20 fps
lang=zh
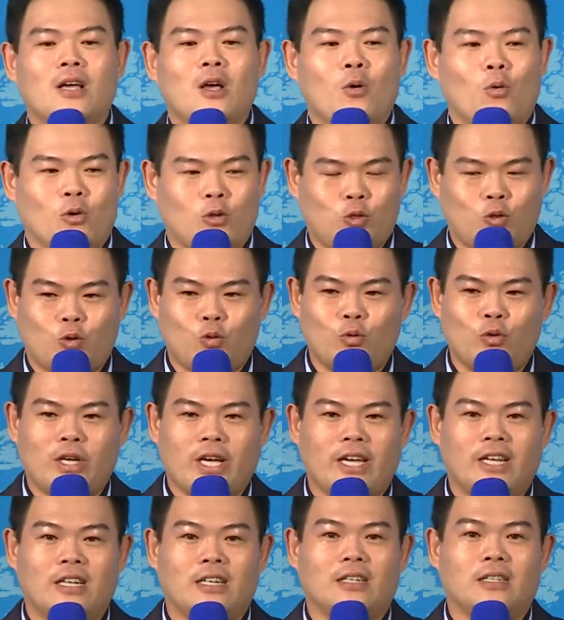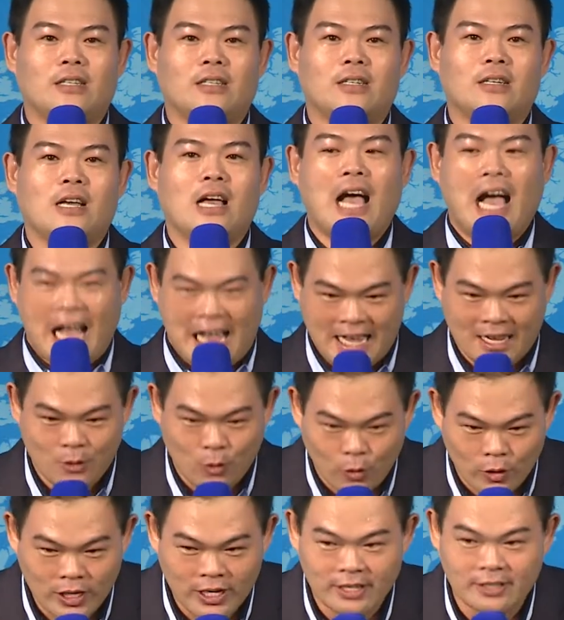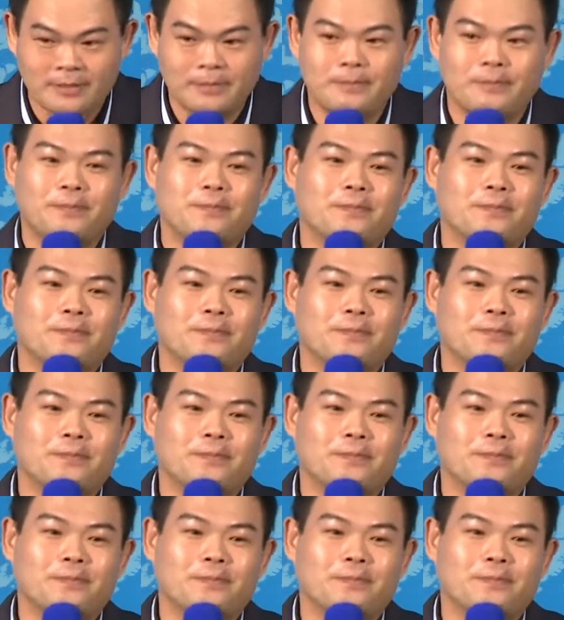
我输给了韩国人。